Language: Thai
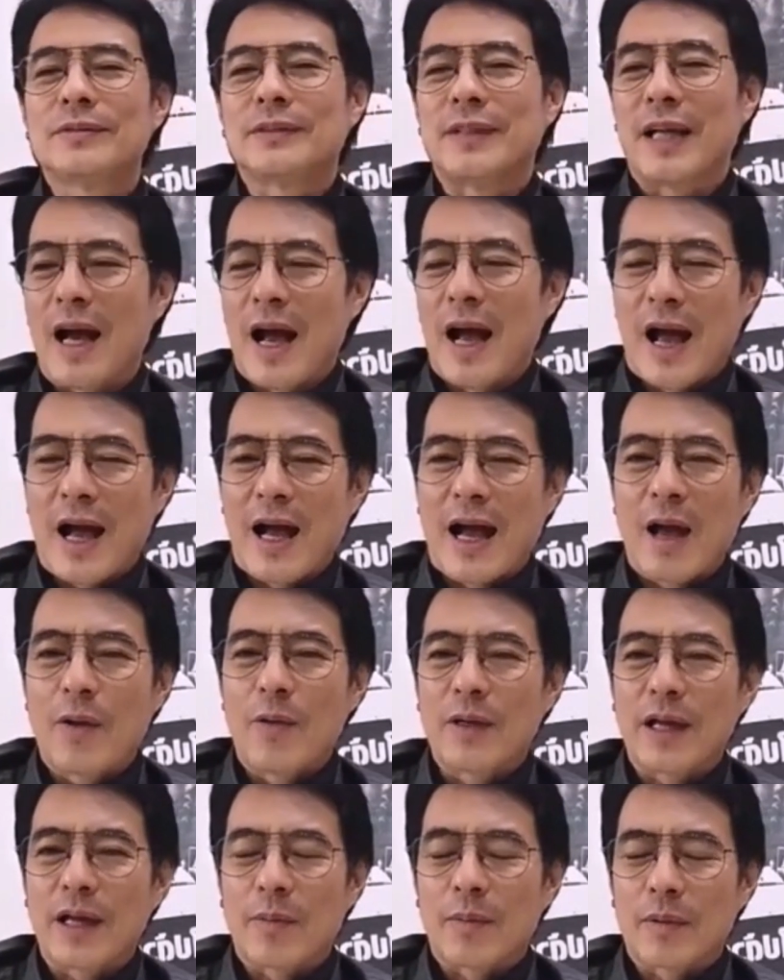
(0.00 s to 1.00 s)
จะหาใคร
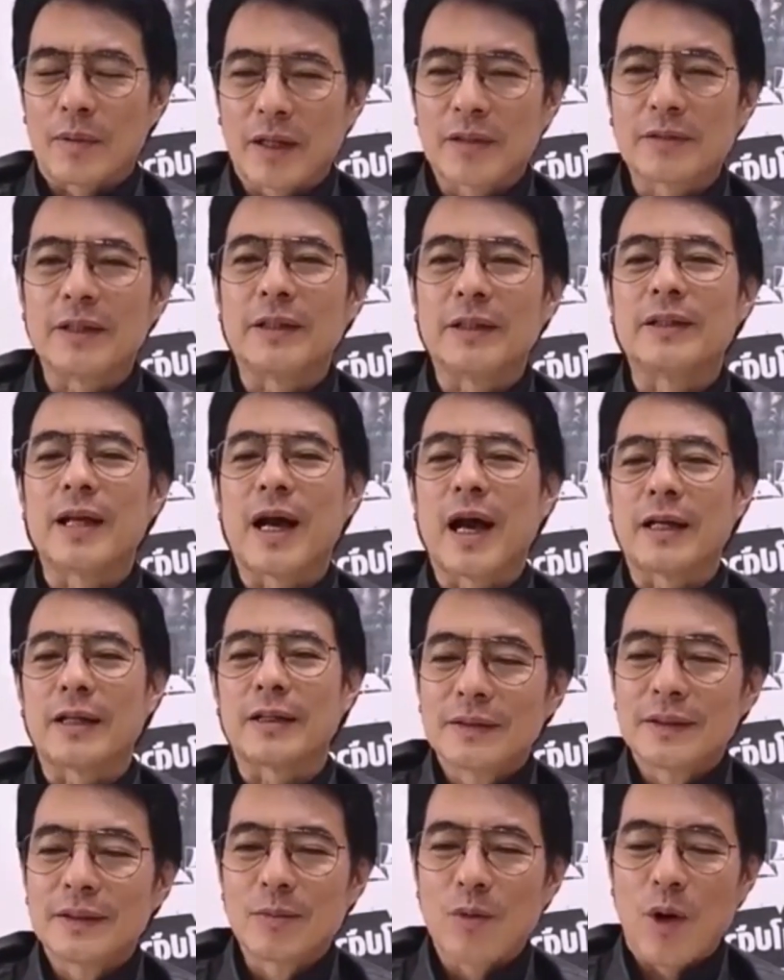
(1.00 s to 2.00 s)
ว่าเก่งกว่าทักษิณได้
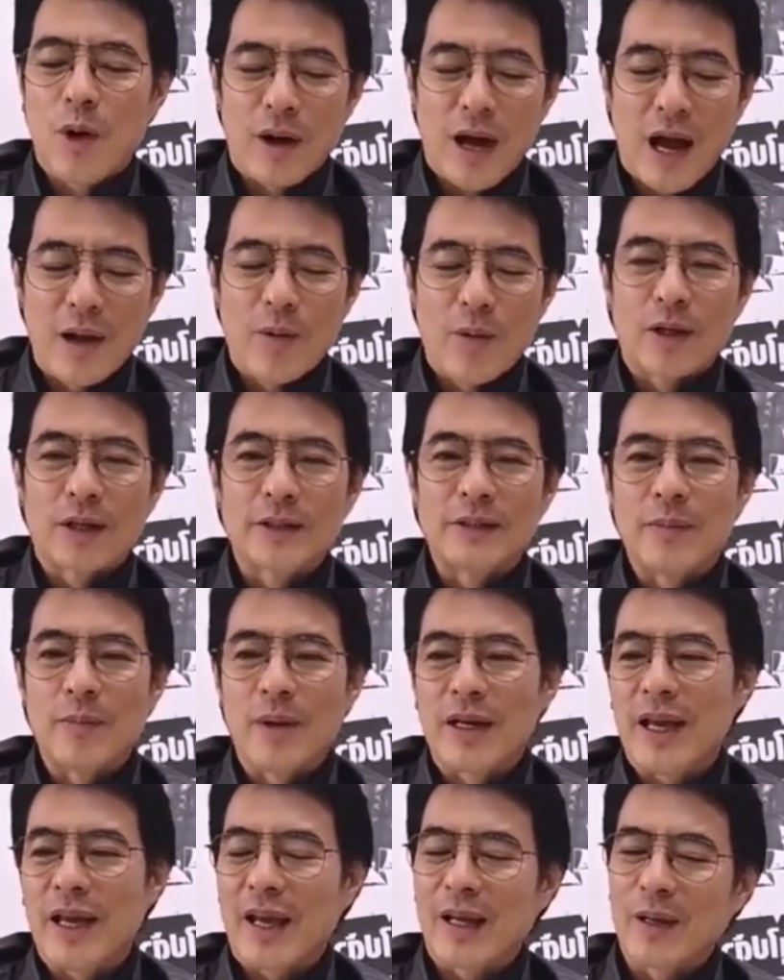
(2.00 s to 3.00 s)
ถึงบอกใครบอกทักษิณ
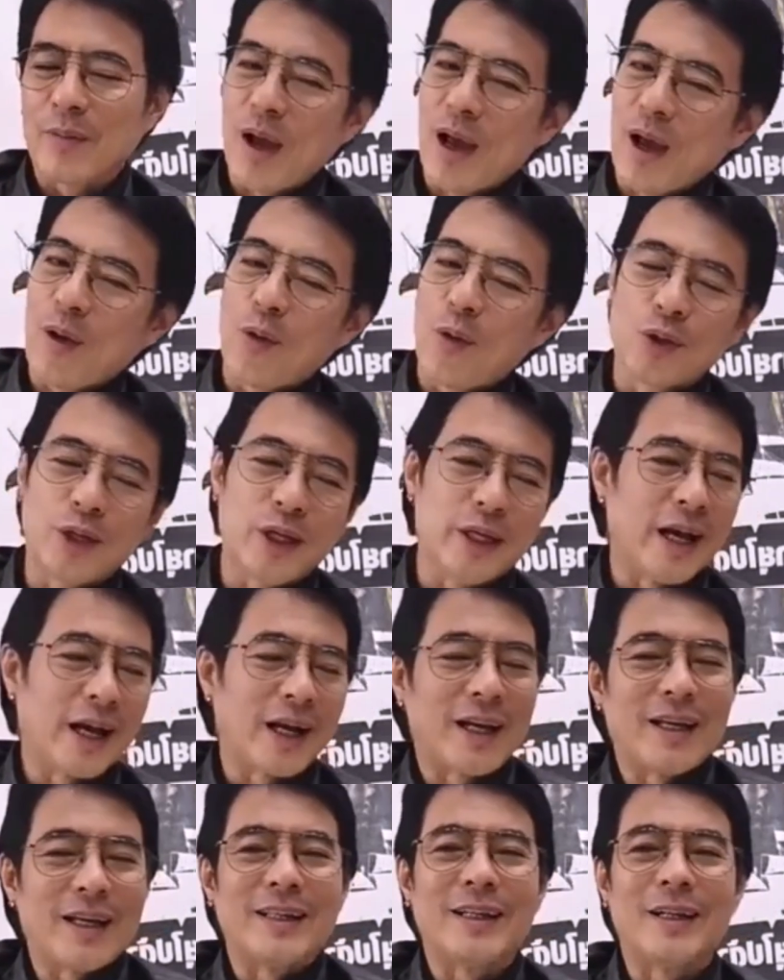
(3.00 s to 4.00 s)
ไม่เก่งแม่งกูเถียง
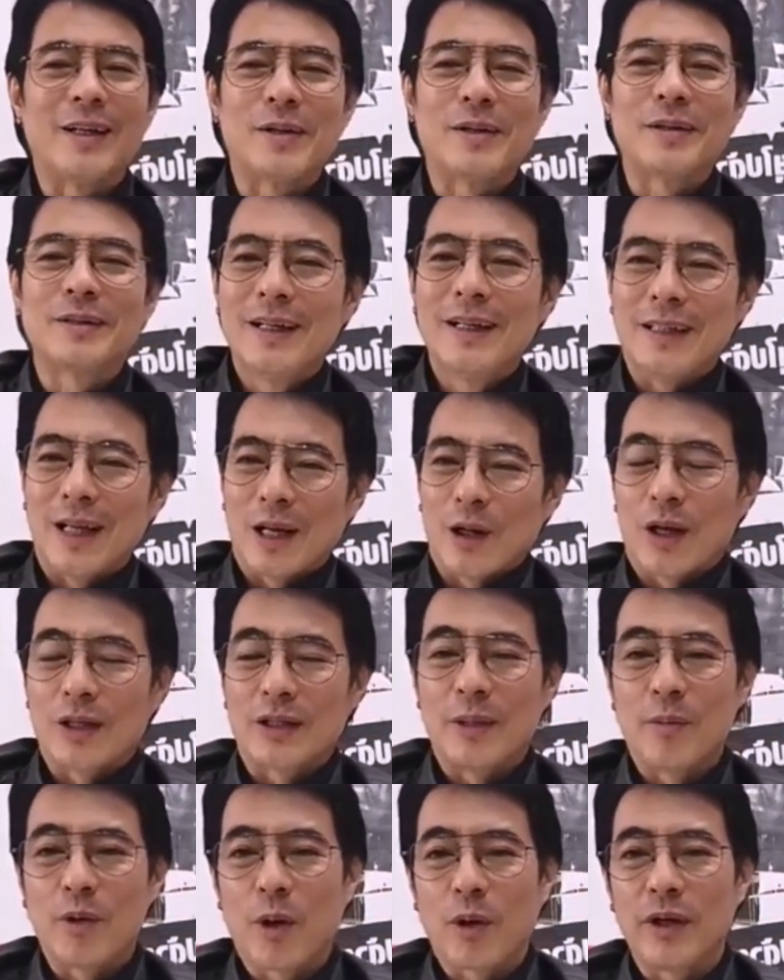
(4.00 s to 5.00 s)
อะไรอย่างเงี้ยแต่ทัก
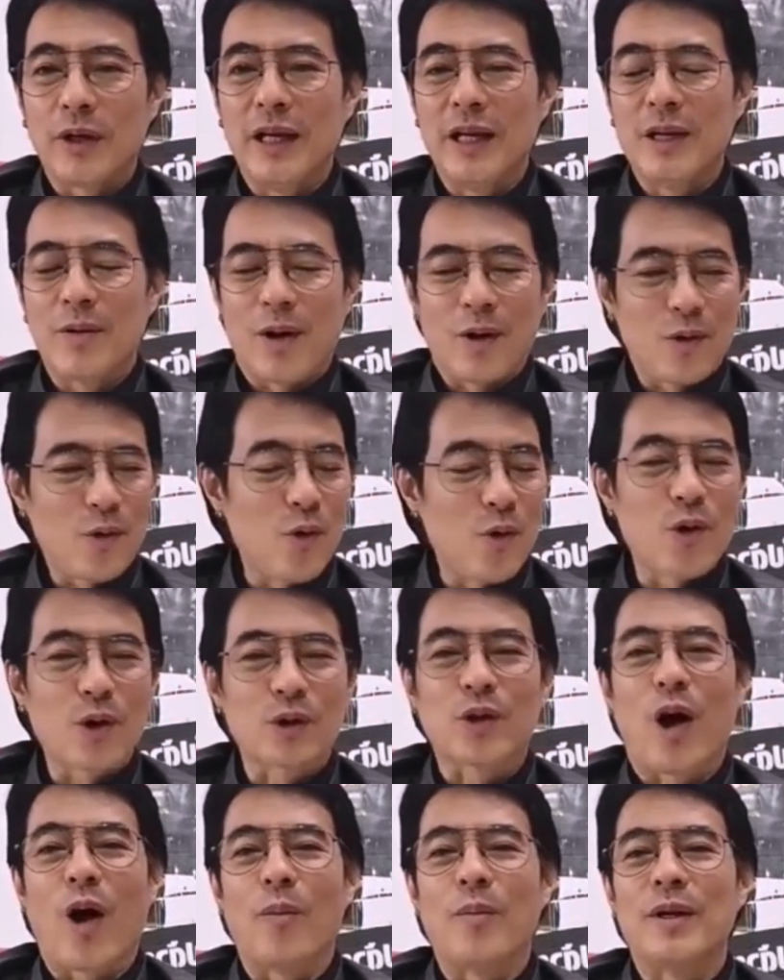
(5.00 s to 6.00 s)
ษิณเป็นคนดีหรือเปล่ากูก็
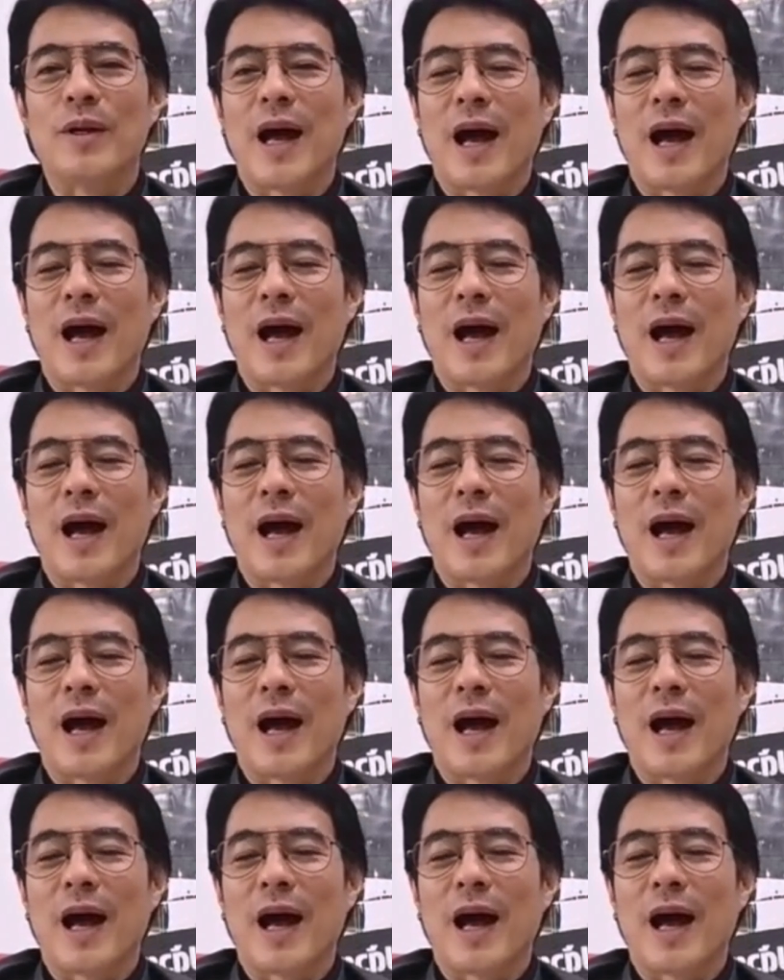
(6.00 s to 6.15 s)
ตอบไม่